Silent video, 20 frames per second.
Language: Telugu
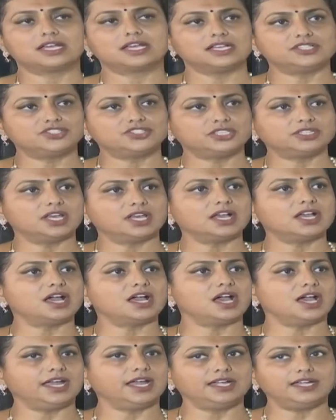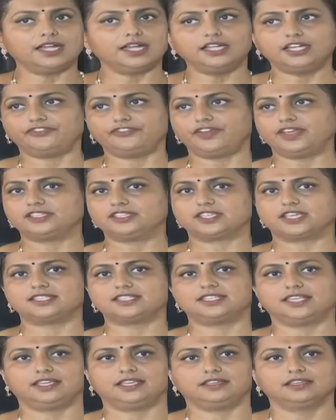ఖచ్చితంగా ఐడెంటిఫై
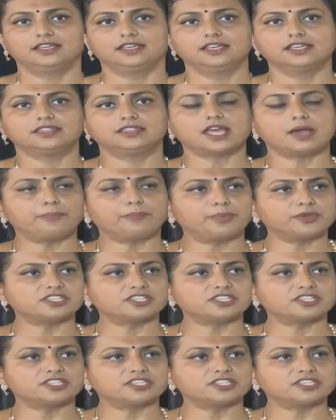చేసి తప్పు